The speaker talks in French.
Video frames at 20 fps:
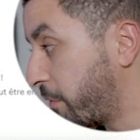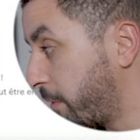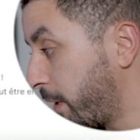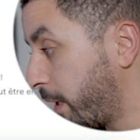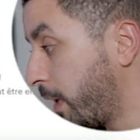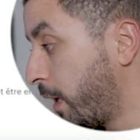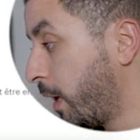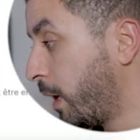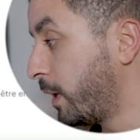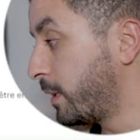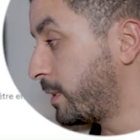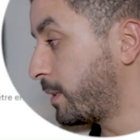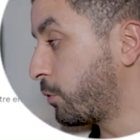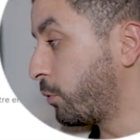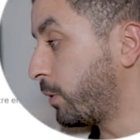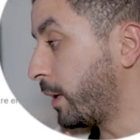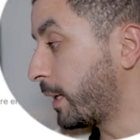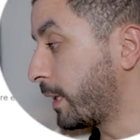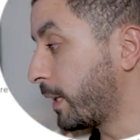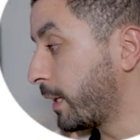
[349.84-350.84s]
a fait, c'est
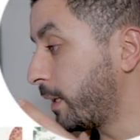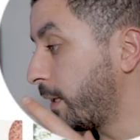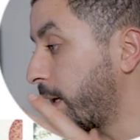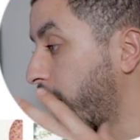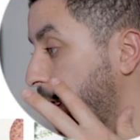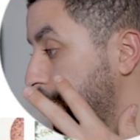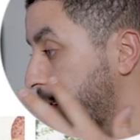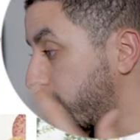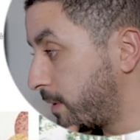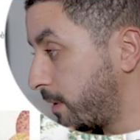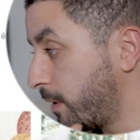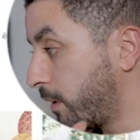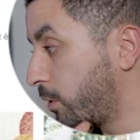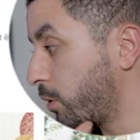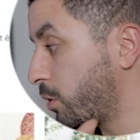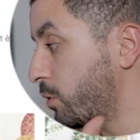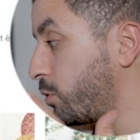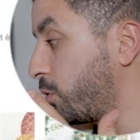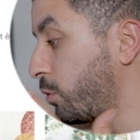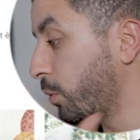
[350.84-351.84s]
qu'on a créé un
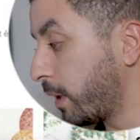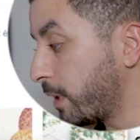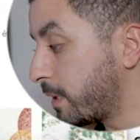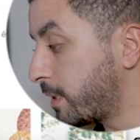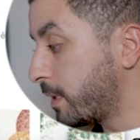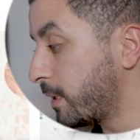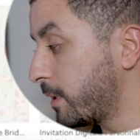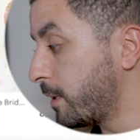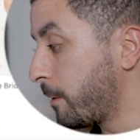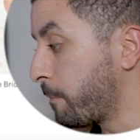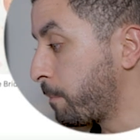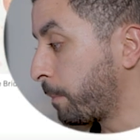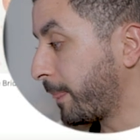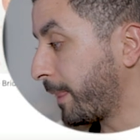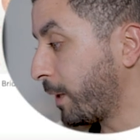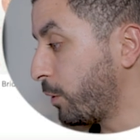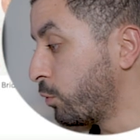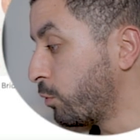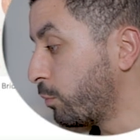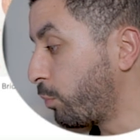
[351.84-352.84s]
site sur Etsy
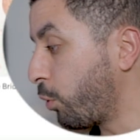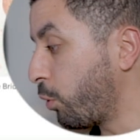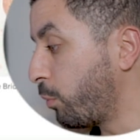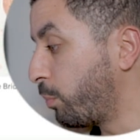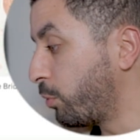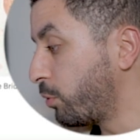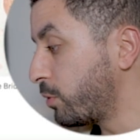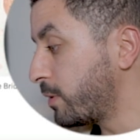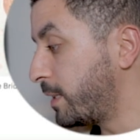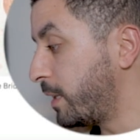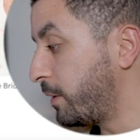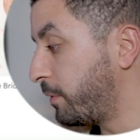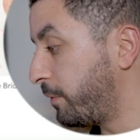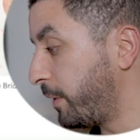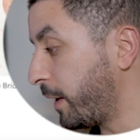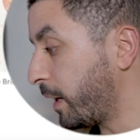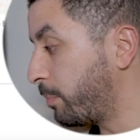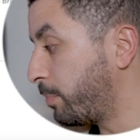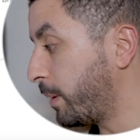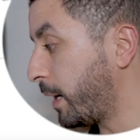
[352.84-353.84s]
où on propose des
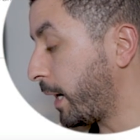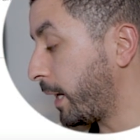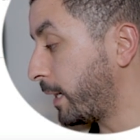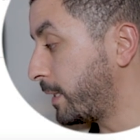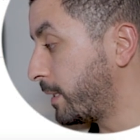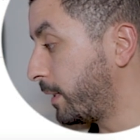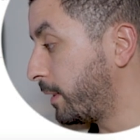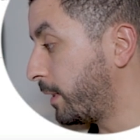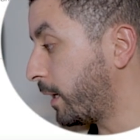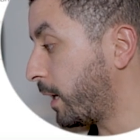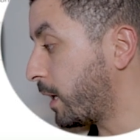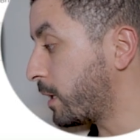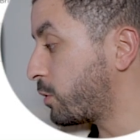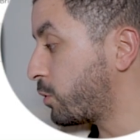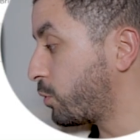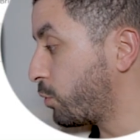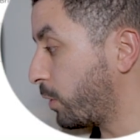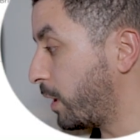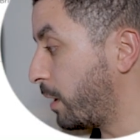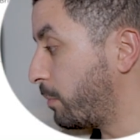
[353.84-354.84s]
faire-part, etc.
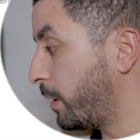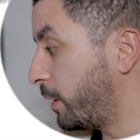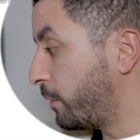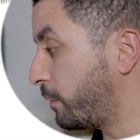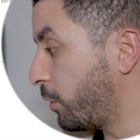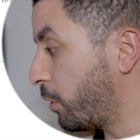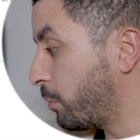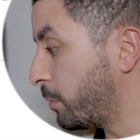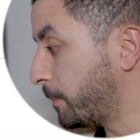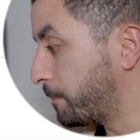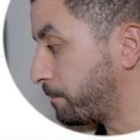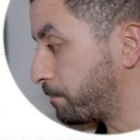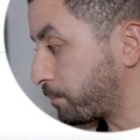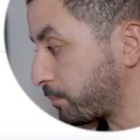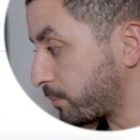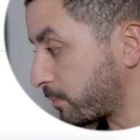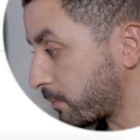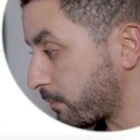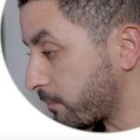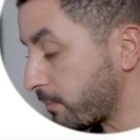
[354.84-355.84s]
sur la plateforme.
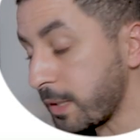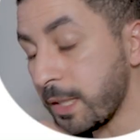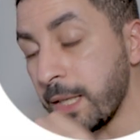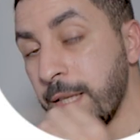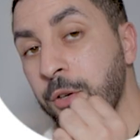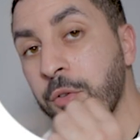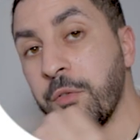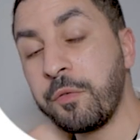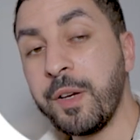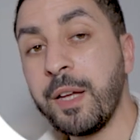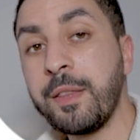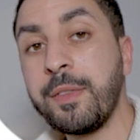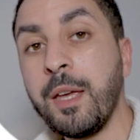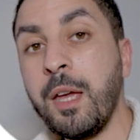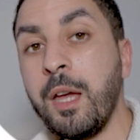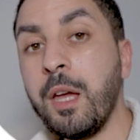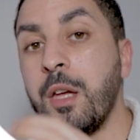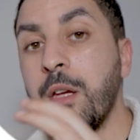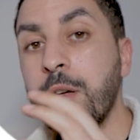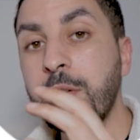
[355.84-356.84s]
Et en fait,
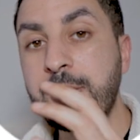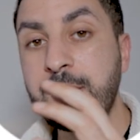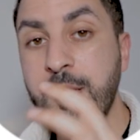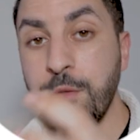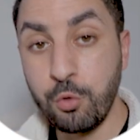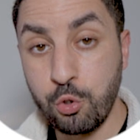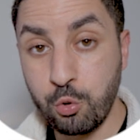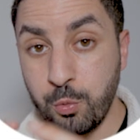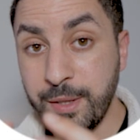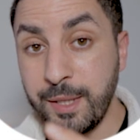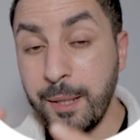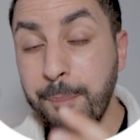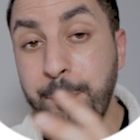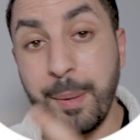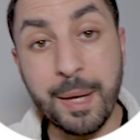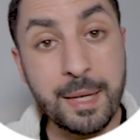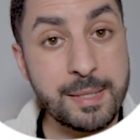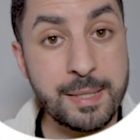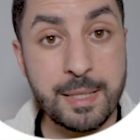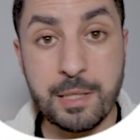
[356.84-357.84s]
si vous souhaitez
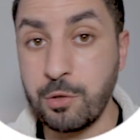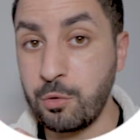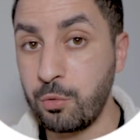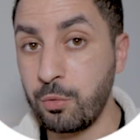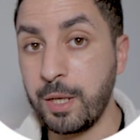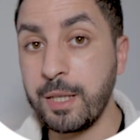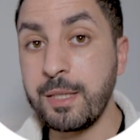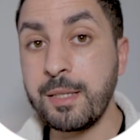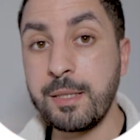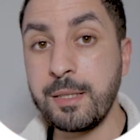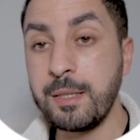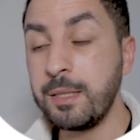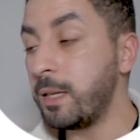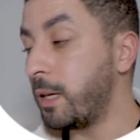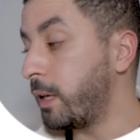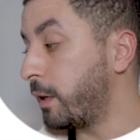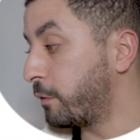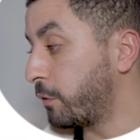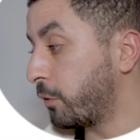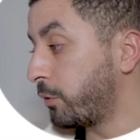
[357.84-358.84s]
percer sur
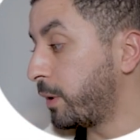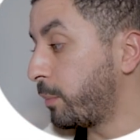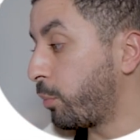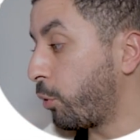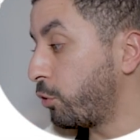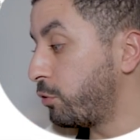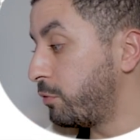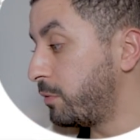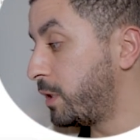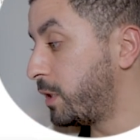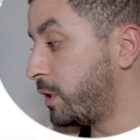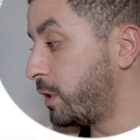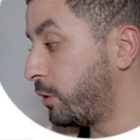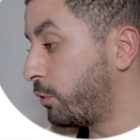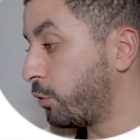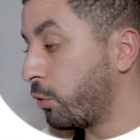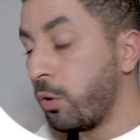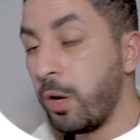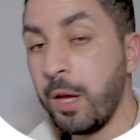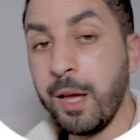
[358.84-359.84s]
Etsy et vendre des produits
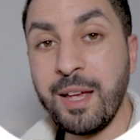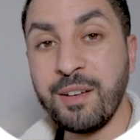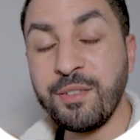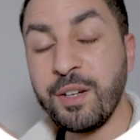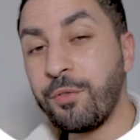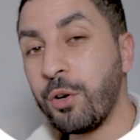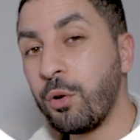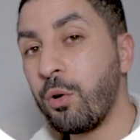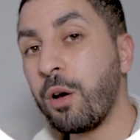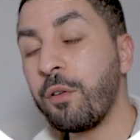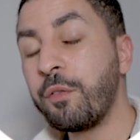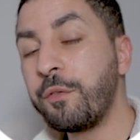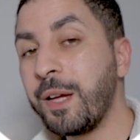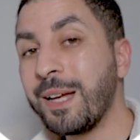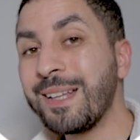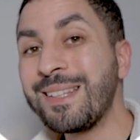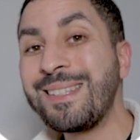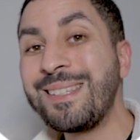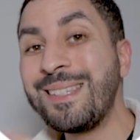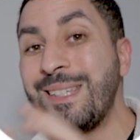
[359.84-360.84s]
digitaux, il va falloir
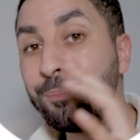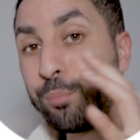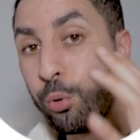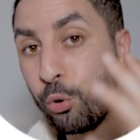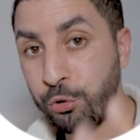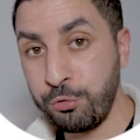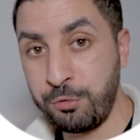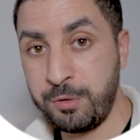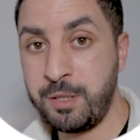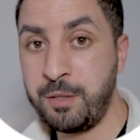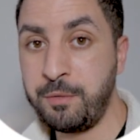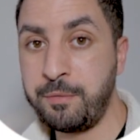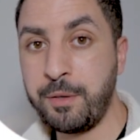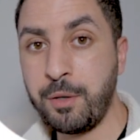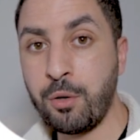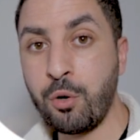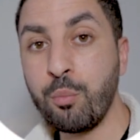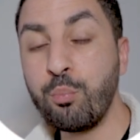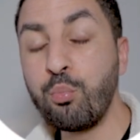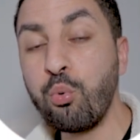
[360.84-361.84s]
faire 10 produits
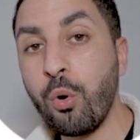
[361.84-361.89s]
différents